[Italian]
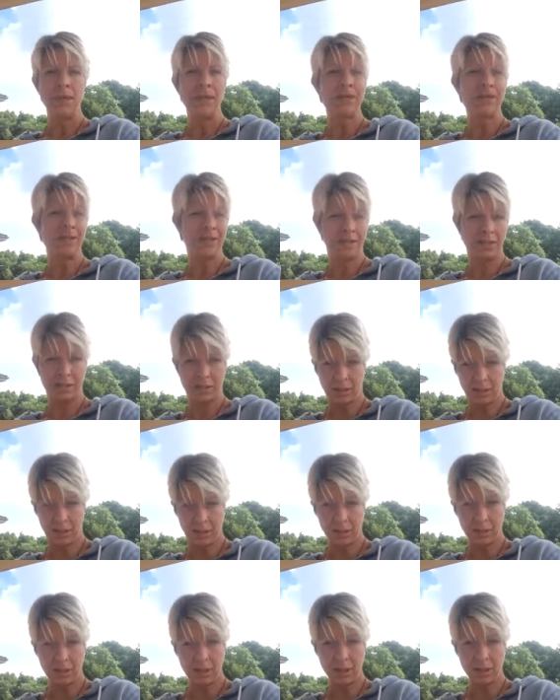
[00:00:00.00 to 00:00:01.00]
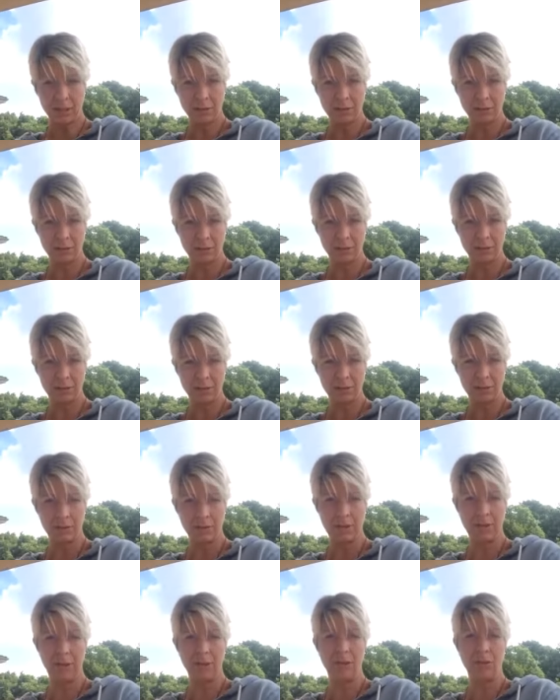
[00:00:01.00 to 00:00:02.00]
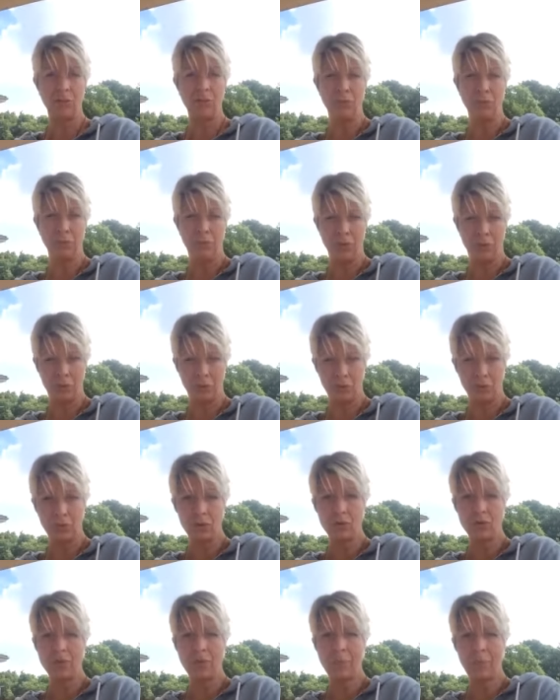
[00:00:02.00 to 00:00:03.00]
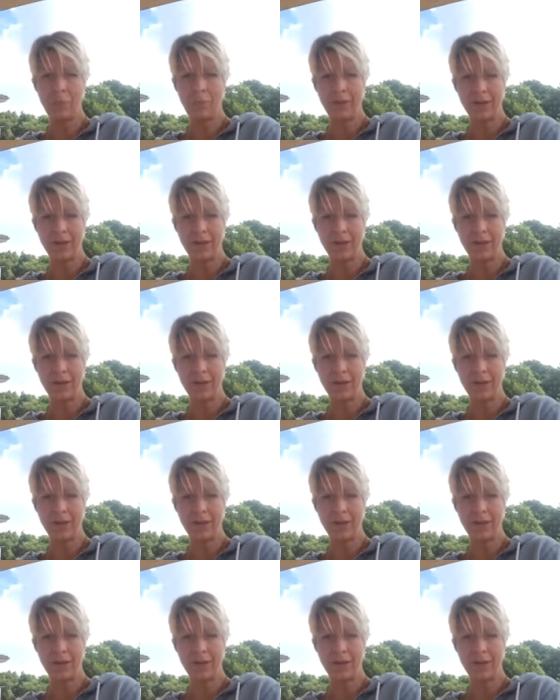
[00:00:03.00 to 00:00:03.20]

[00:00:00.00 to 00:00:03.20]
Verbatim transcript: mi ha descritta in un modo così